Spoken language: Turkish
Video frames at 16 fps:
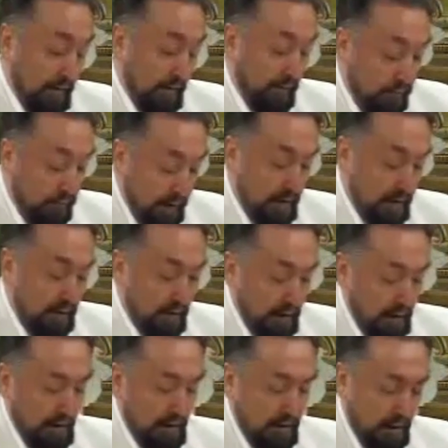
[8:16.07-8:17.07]
Fakat
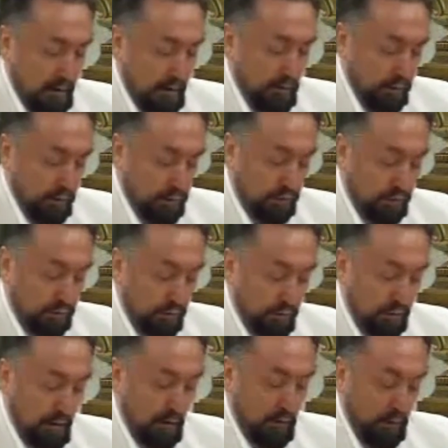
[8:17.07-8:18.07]
ahlakı
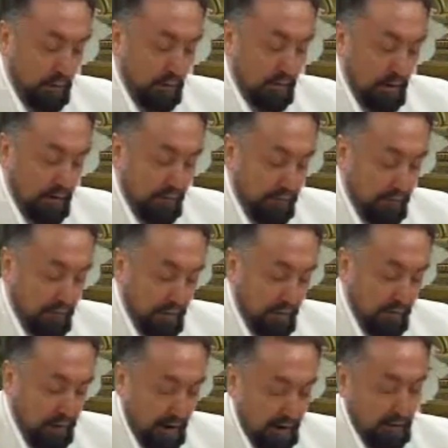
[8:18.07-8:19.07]
hususunda ondan
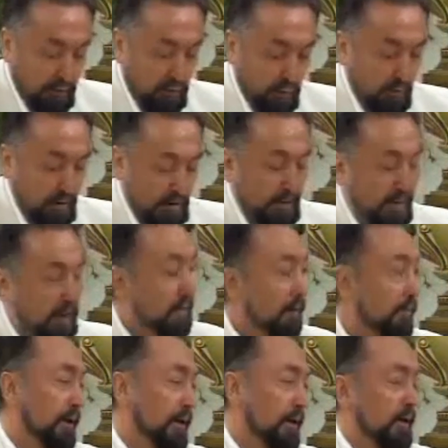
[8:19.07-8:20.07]
farkı da olmaz.
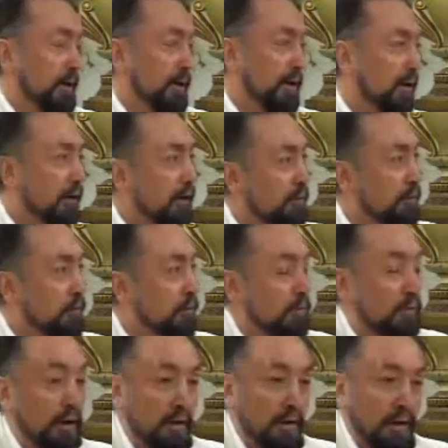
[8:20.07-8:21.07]
Peygamberin ahlakı gibidir diyor
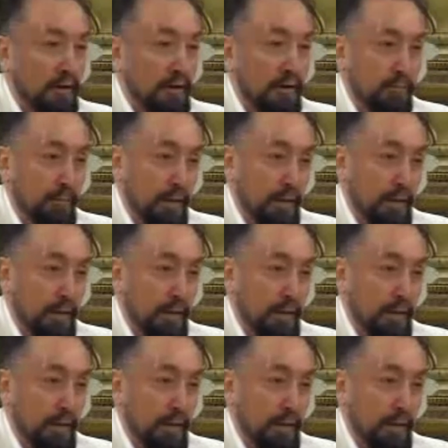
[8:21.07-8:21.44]
ahlakı Maşallah.